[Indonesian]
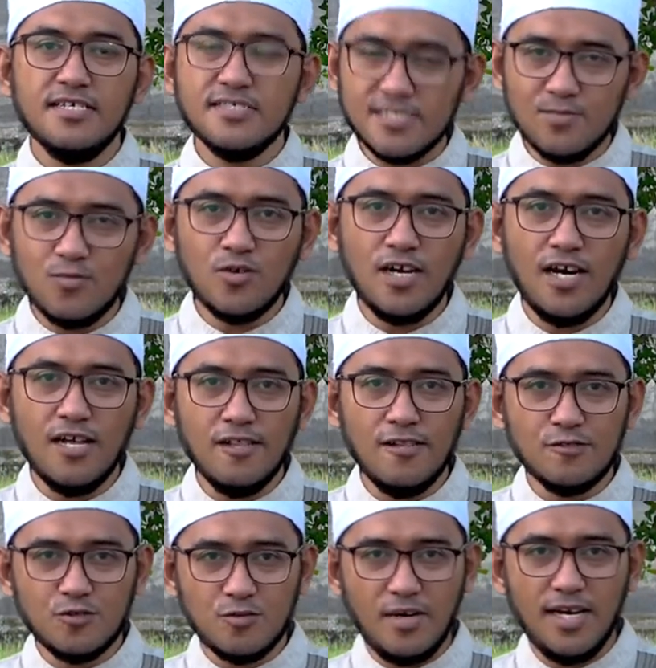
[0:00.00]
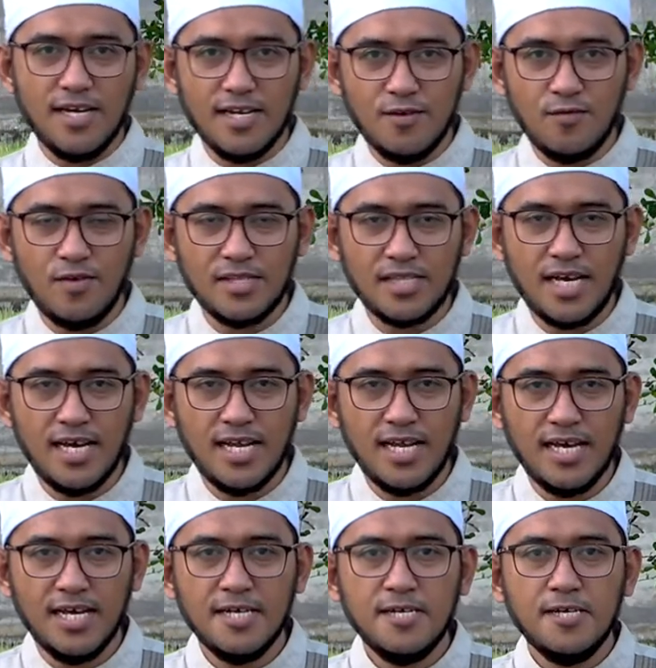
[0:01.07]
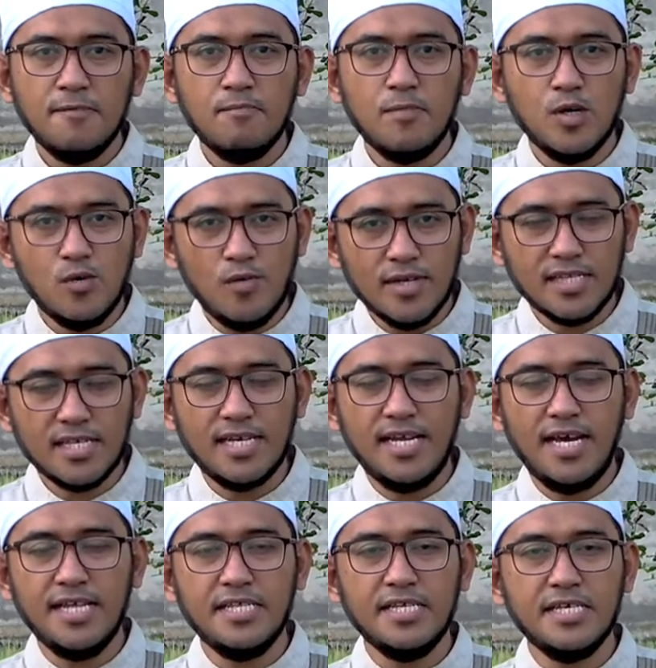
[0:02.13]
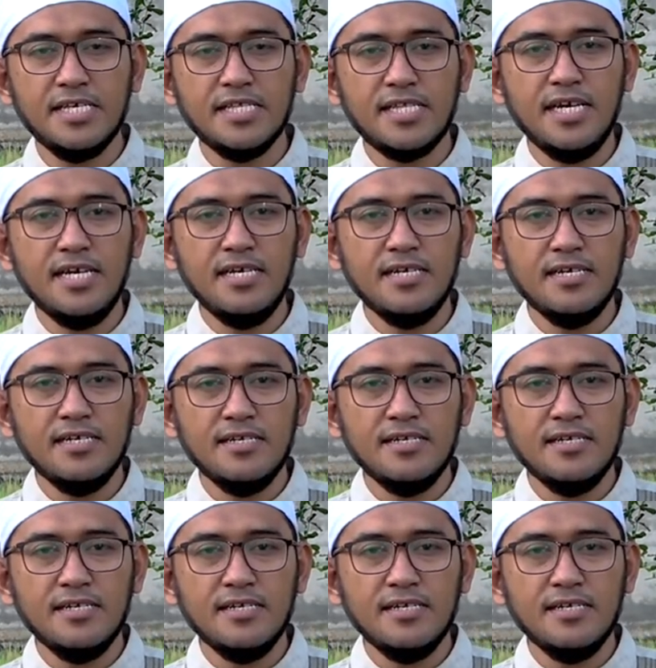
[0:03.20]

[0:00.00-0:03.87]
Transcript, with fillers: Semoga Allah Subhanahu wa taala menguatkan hati kita